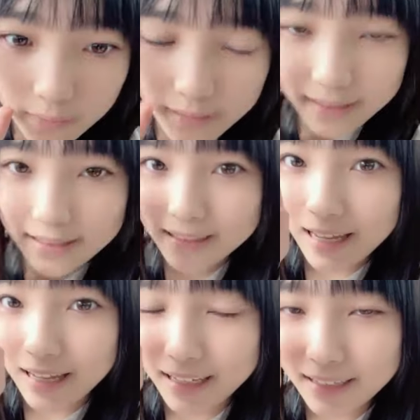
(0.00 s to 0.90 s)
位ウィンディさん
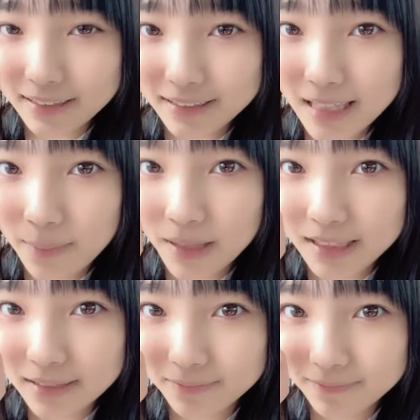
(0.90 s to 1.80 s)
ありがとうございま
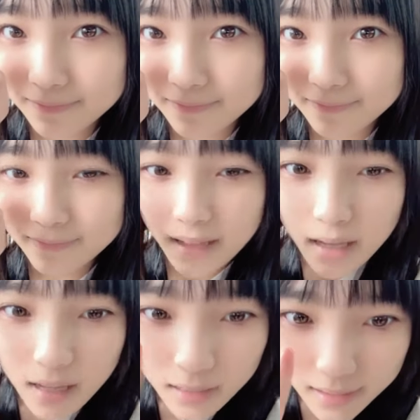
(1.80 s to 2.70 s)
す
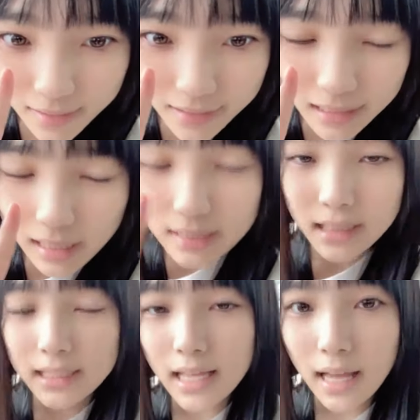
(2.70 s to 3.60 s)
4位
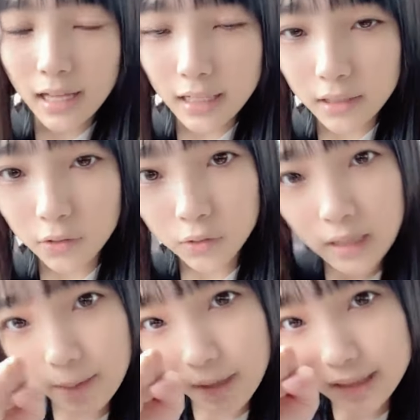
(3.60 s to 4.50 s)
ケイセキさんありがとうご
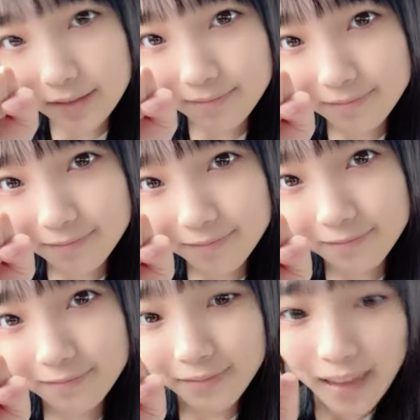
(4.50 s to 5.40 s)
ざいます
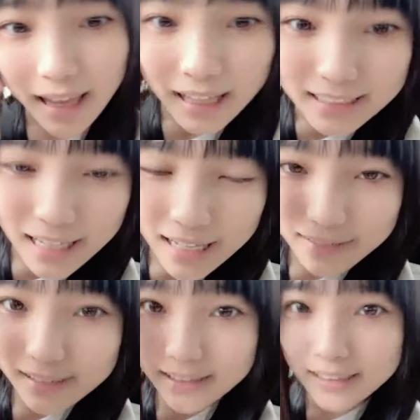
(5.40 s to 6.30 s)
3位
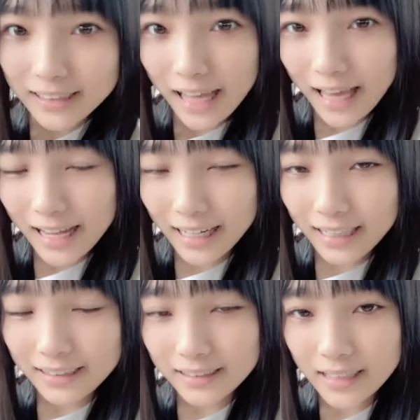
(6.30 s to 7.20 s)
ゴリツンさんあり
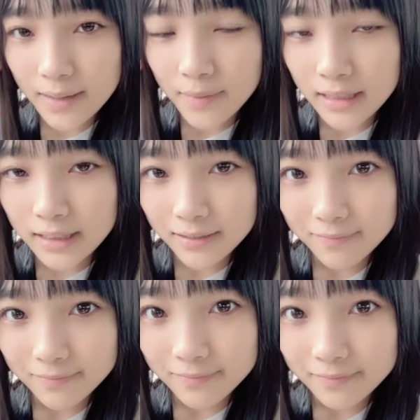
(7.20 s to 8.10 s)
がとうございます
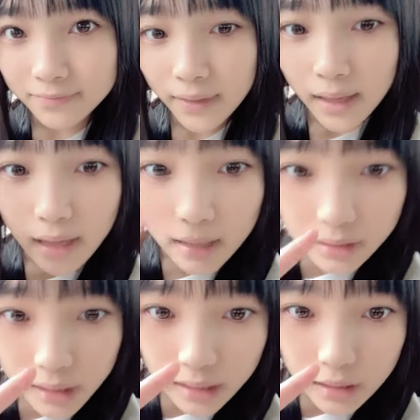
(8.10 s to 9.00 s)

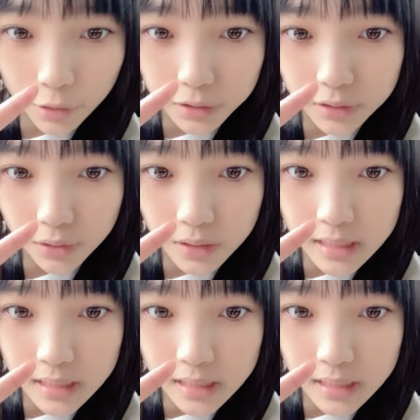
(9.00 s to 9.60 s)
2位テイクソック